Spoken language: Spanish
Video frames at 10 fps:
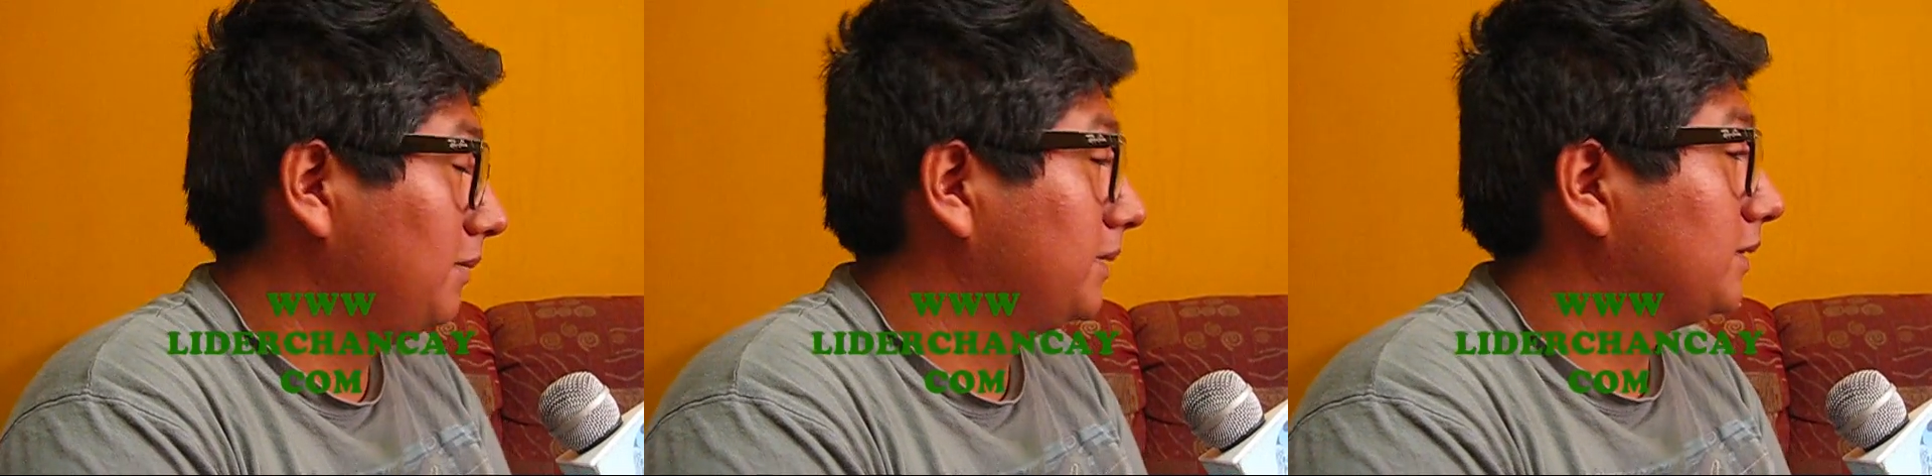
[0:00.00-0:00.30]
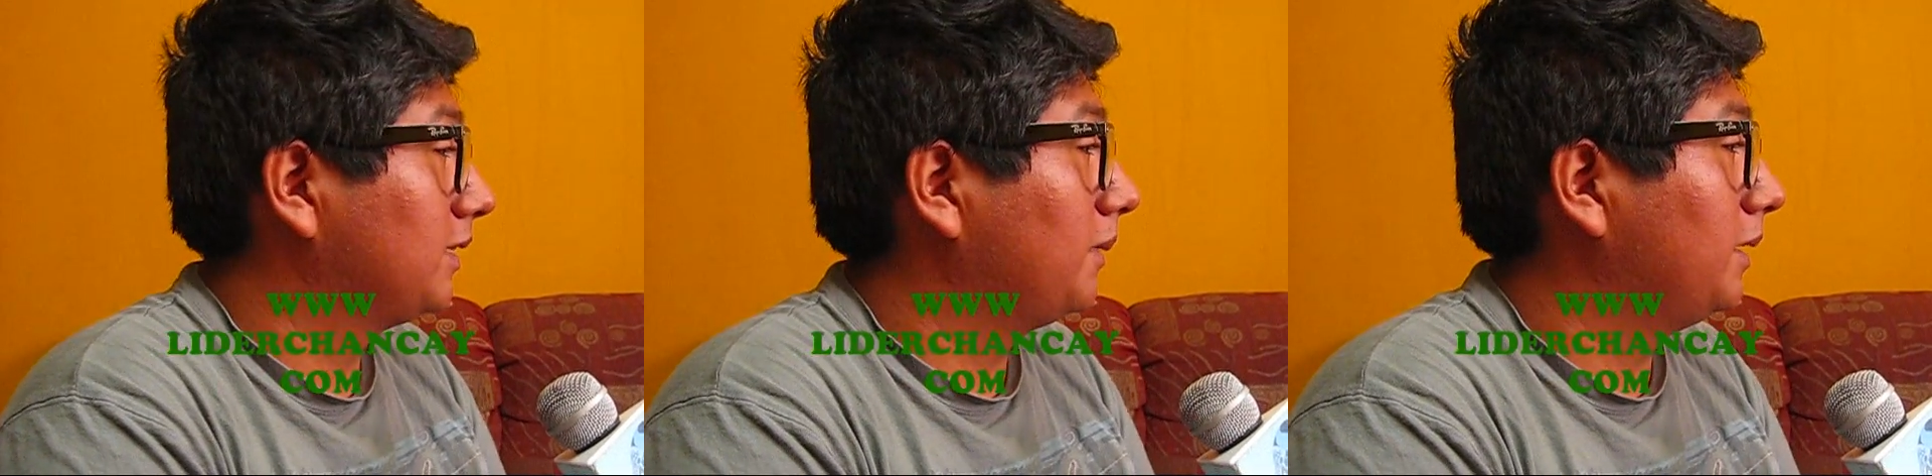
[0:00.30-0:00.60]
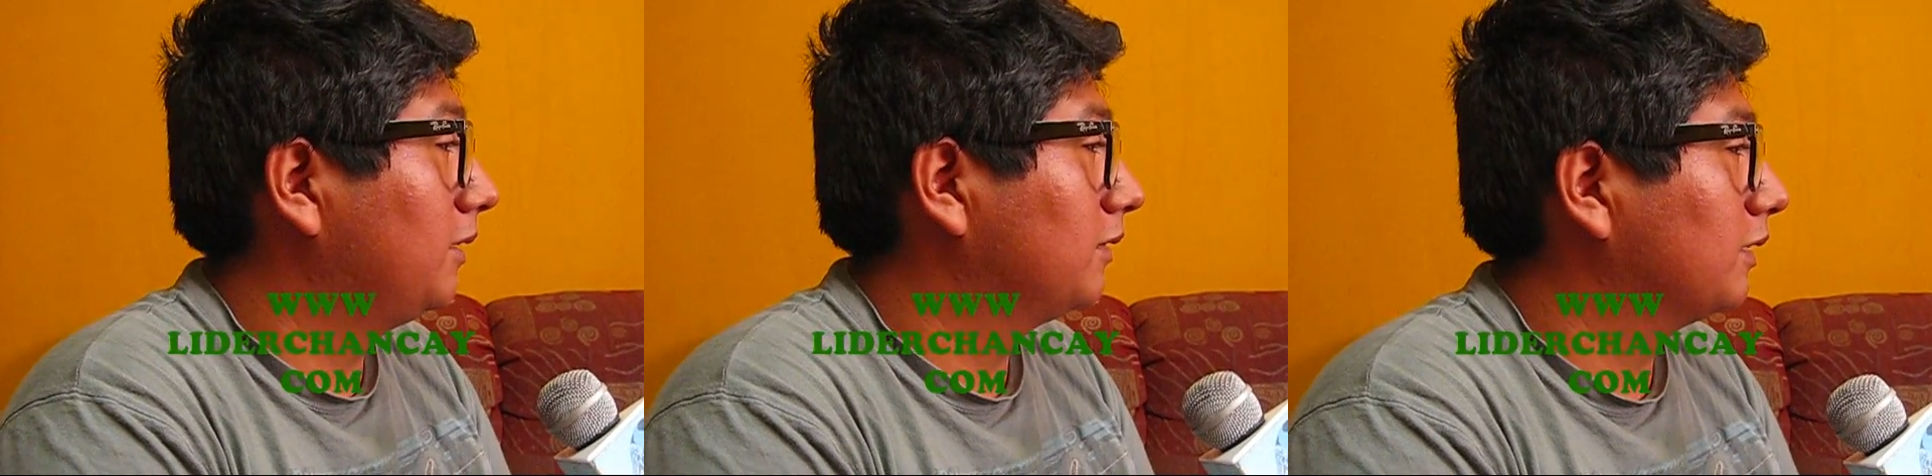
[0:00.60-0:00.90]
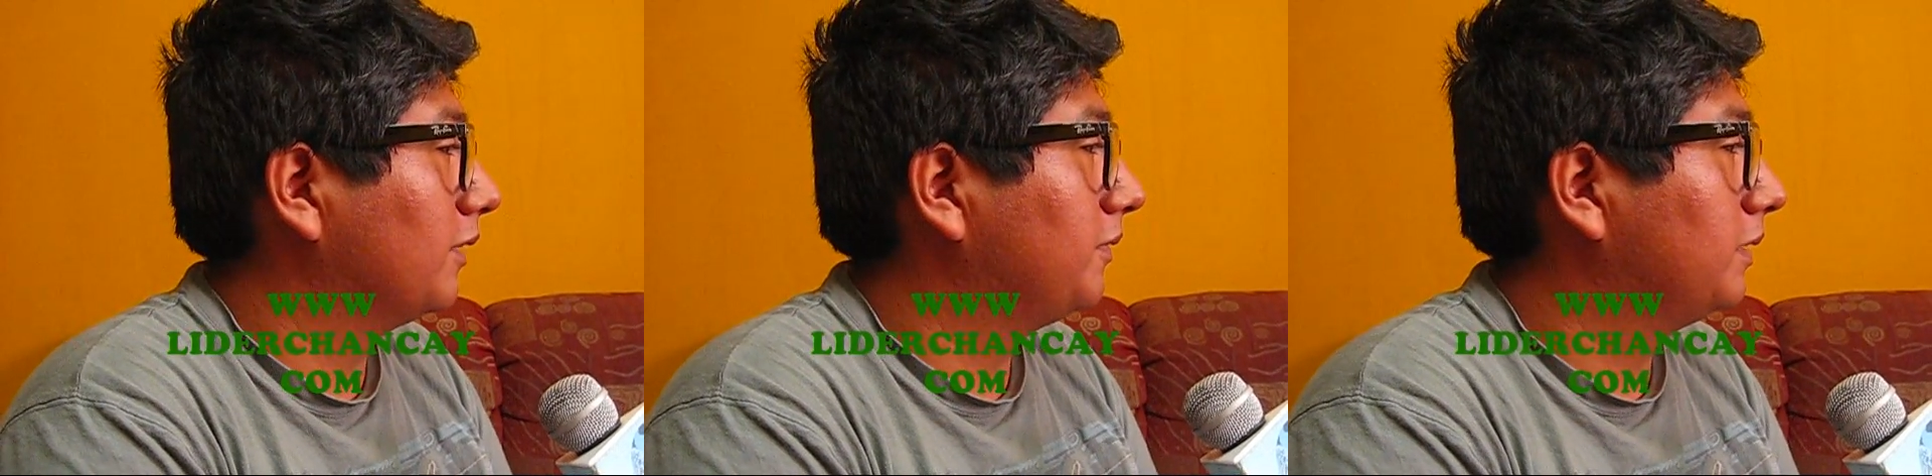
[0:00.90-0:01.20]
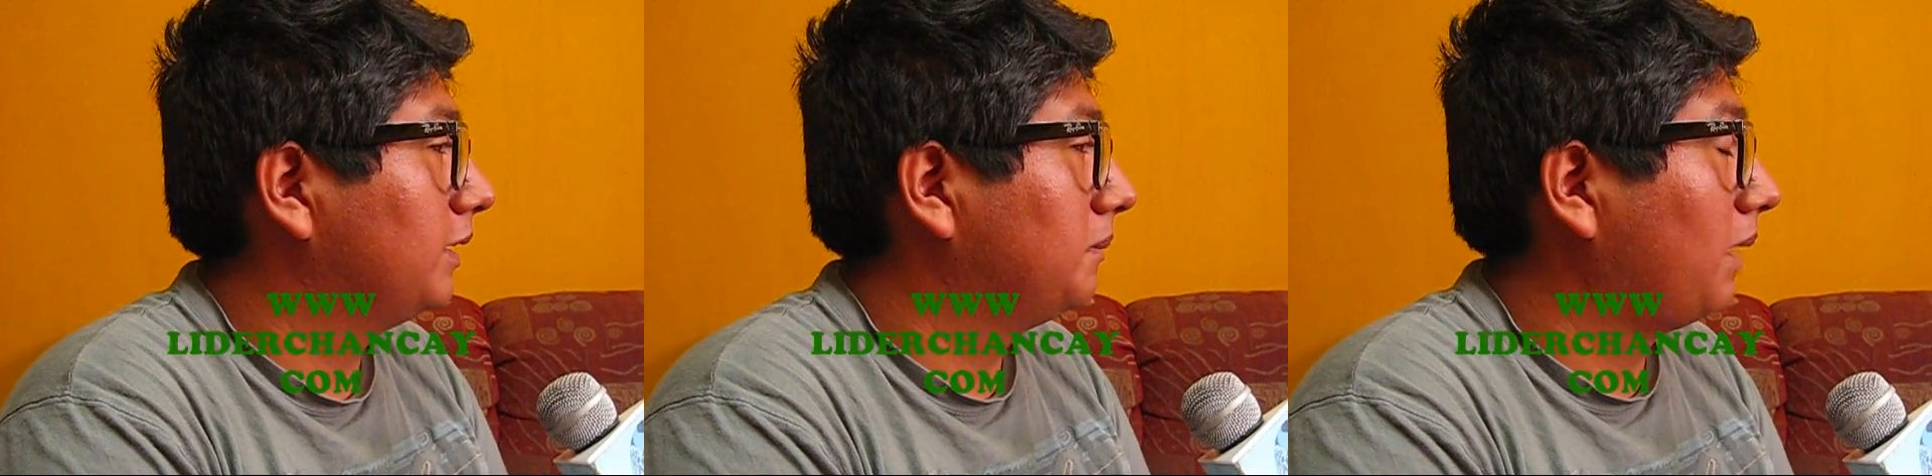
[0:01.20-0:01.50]
las personas vieron lo que
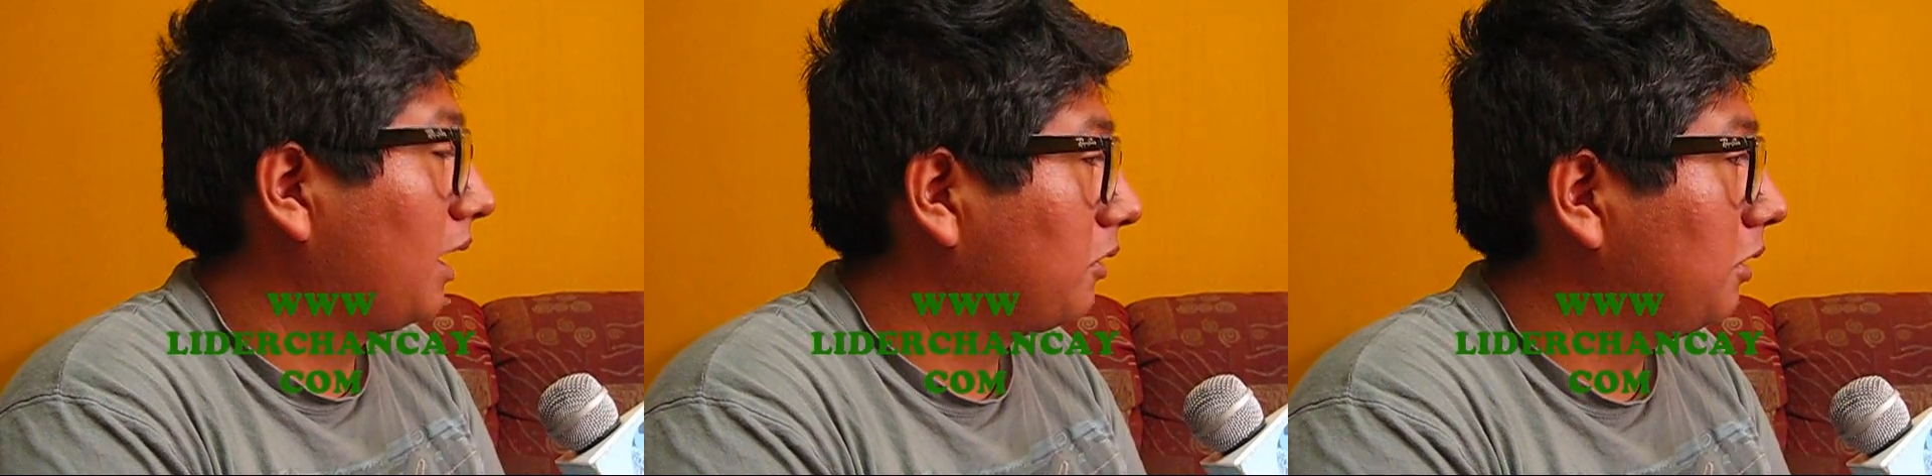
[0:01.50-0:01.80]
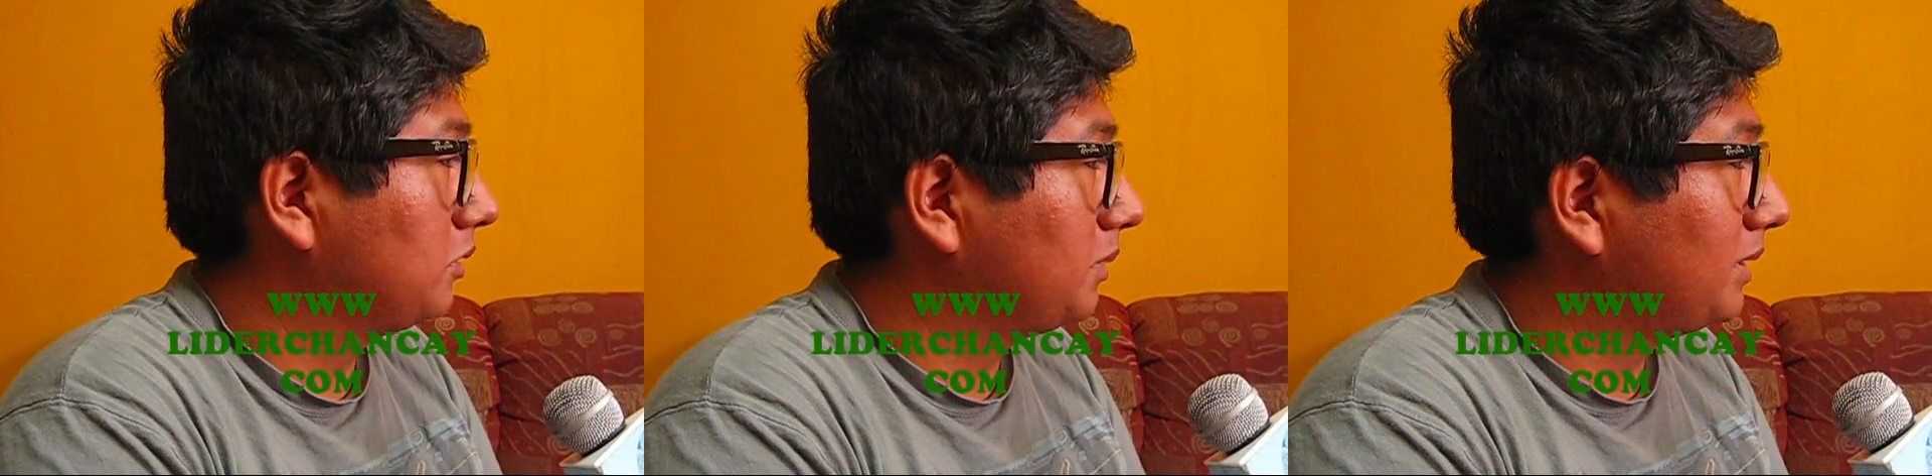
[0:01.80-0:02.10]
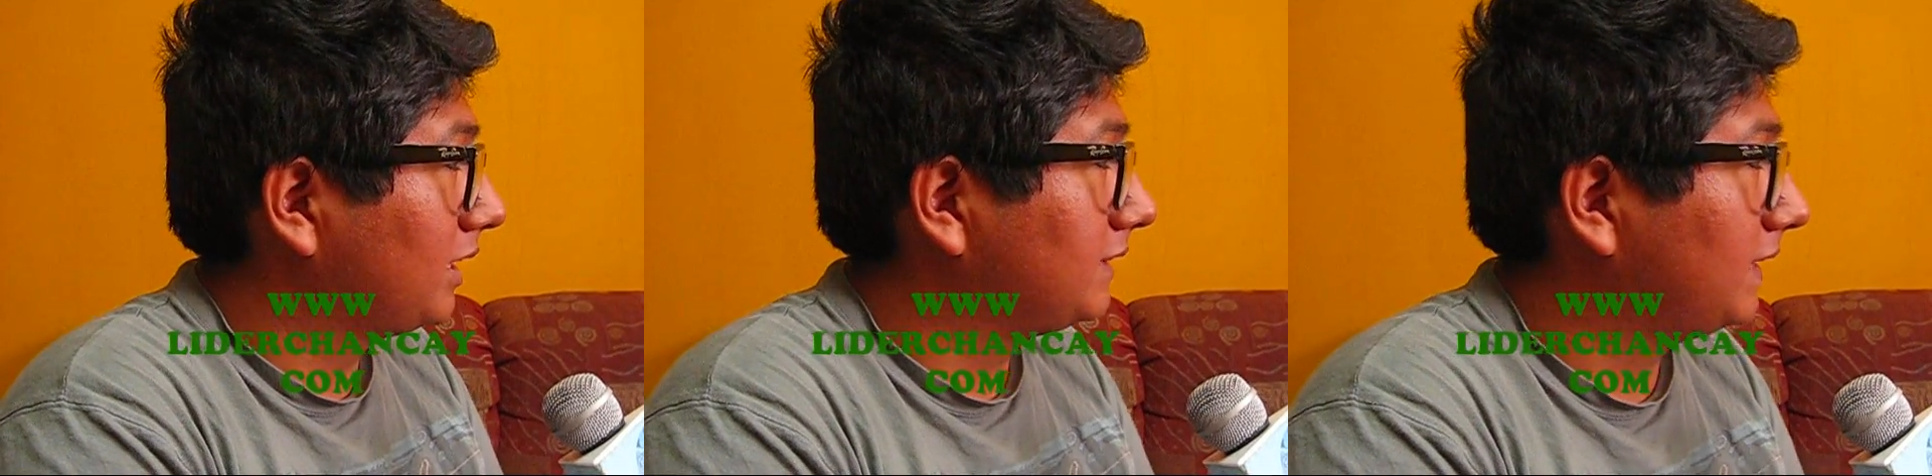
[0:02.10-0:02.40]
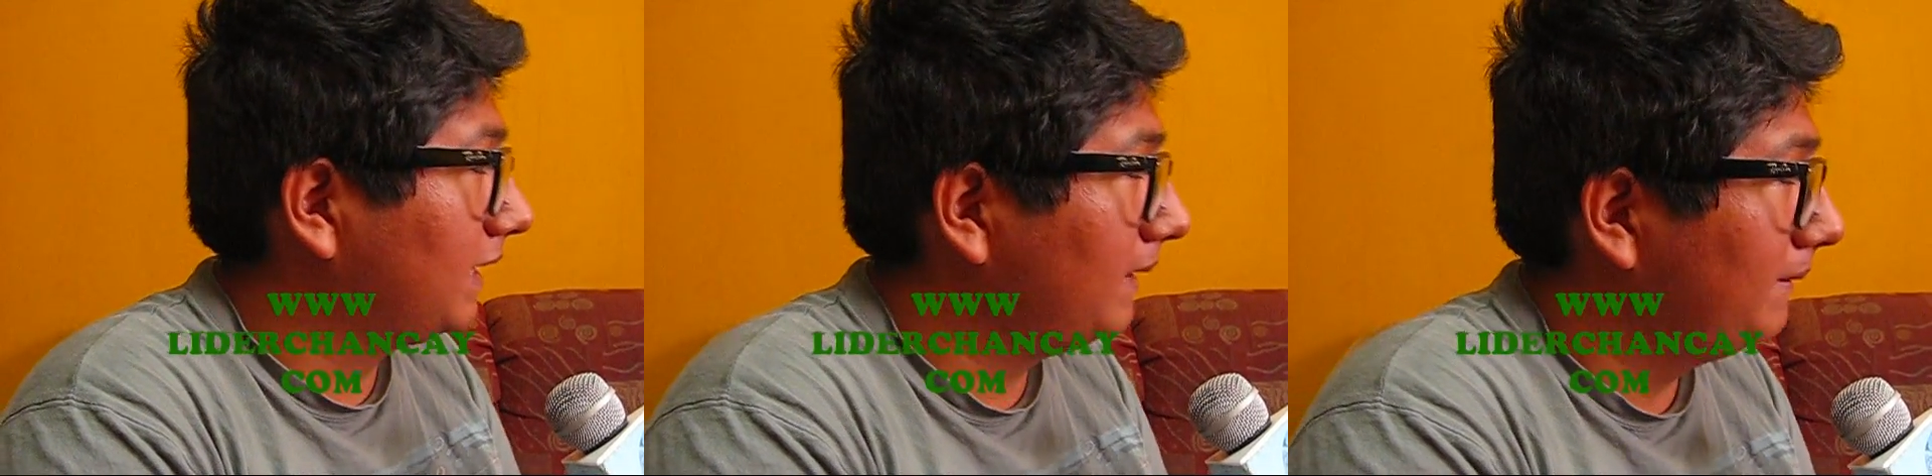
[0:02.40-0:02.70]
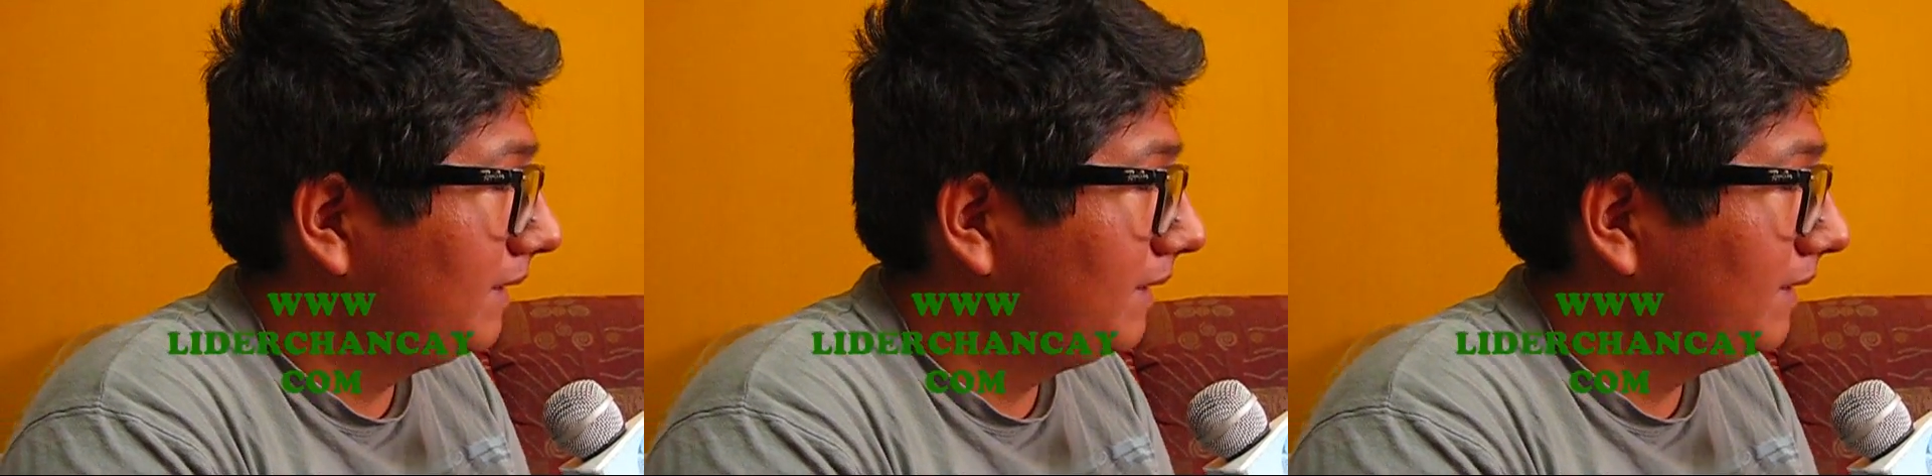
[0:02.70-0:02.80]
fue Macro, el autómata en escena.